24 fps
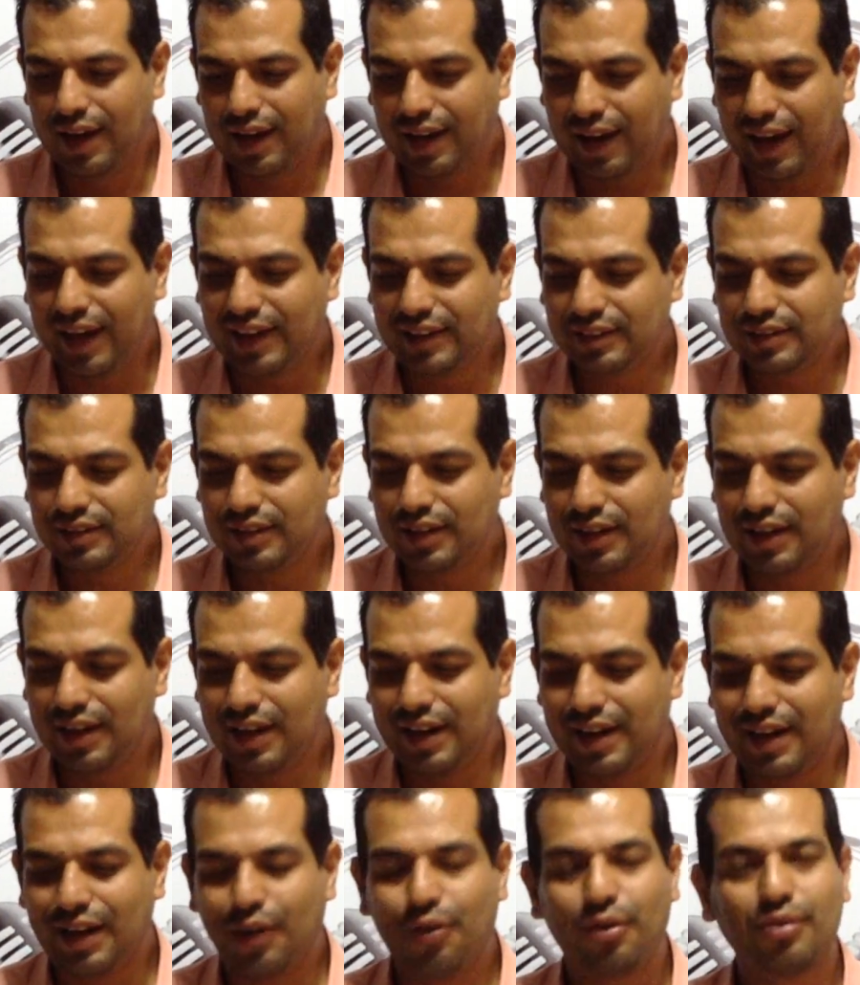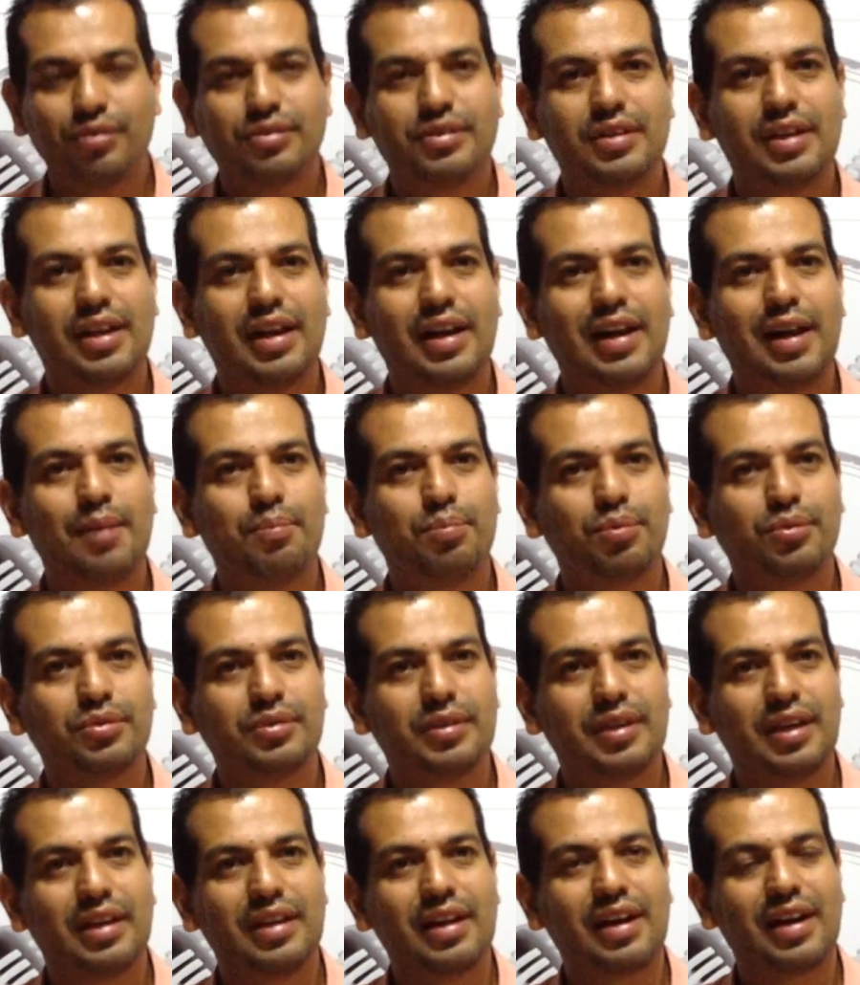que es considerar la
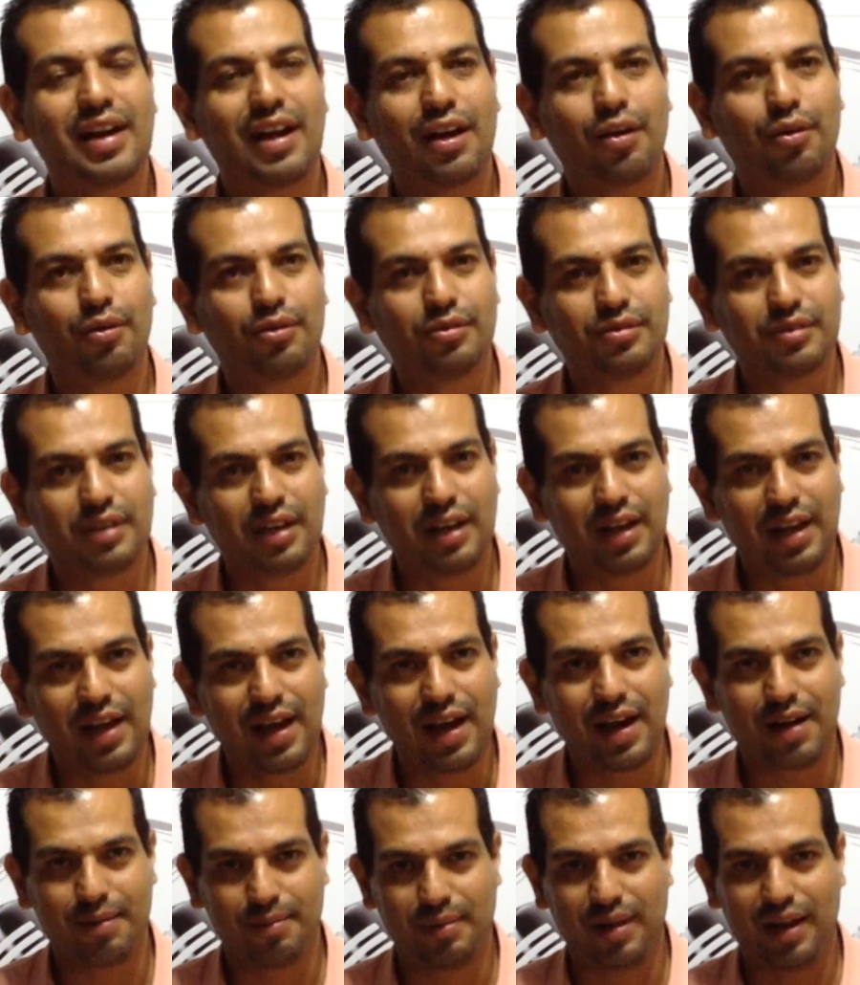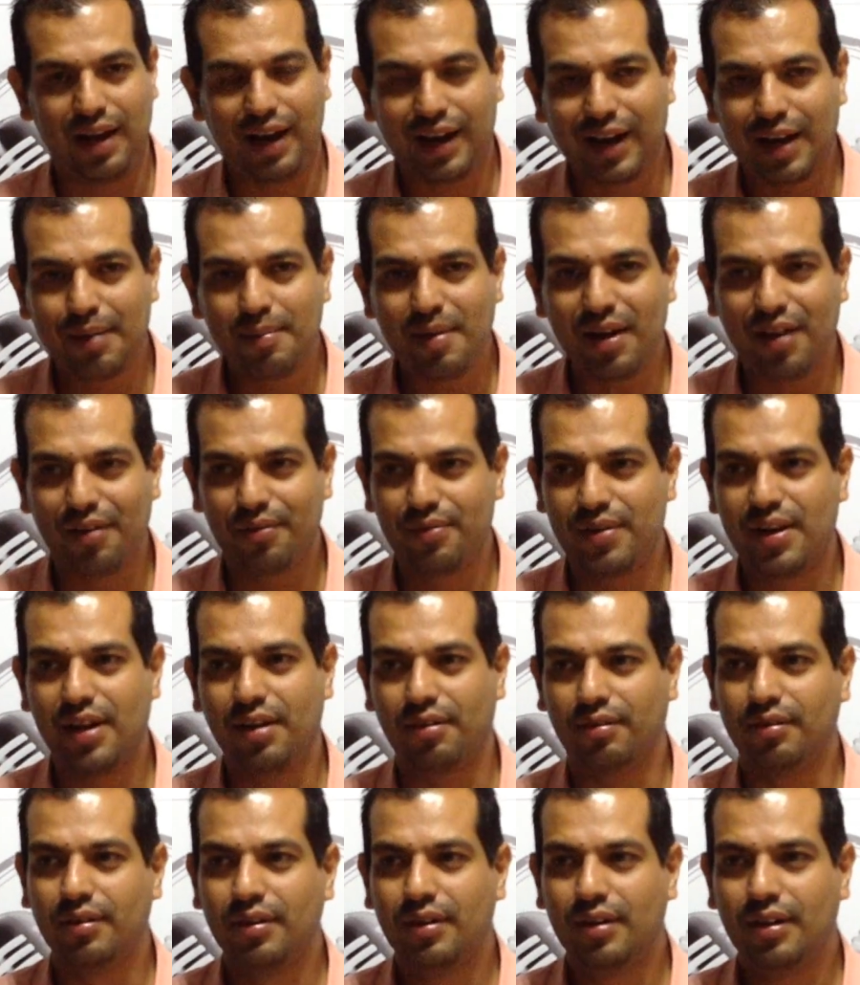posibilidad de reconciliarme. ¿A qué me
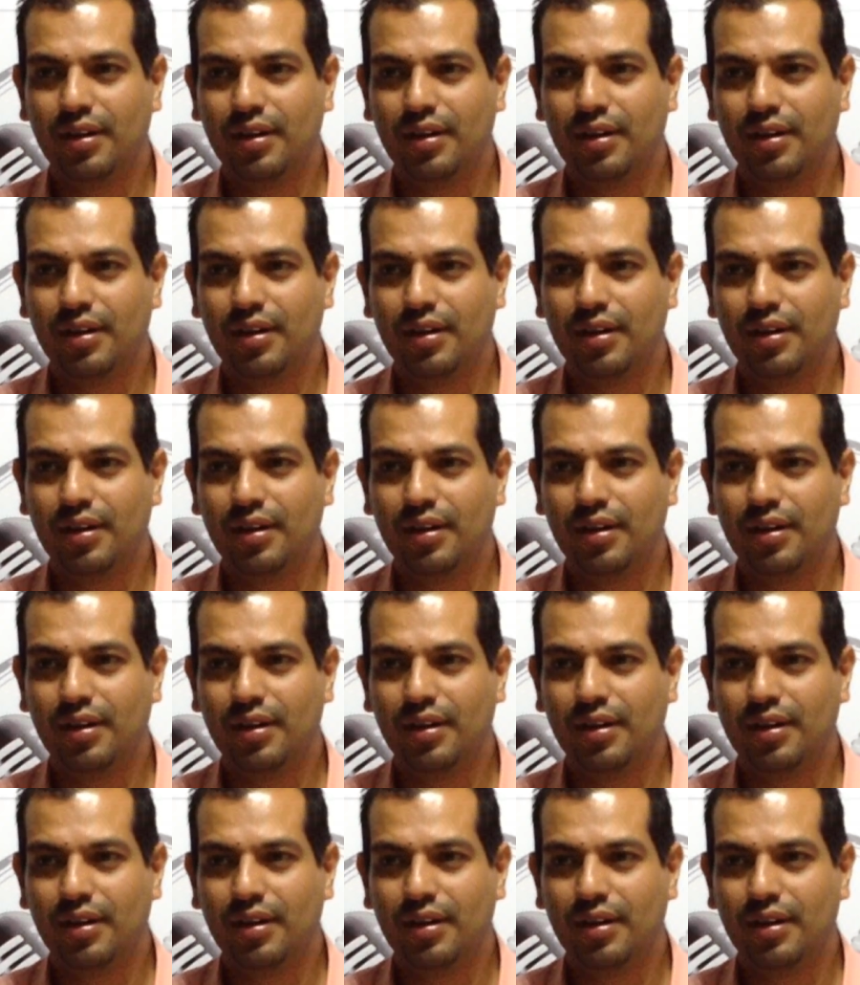refiero?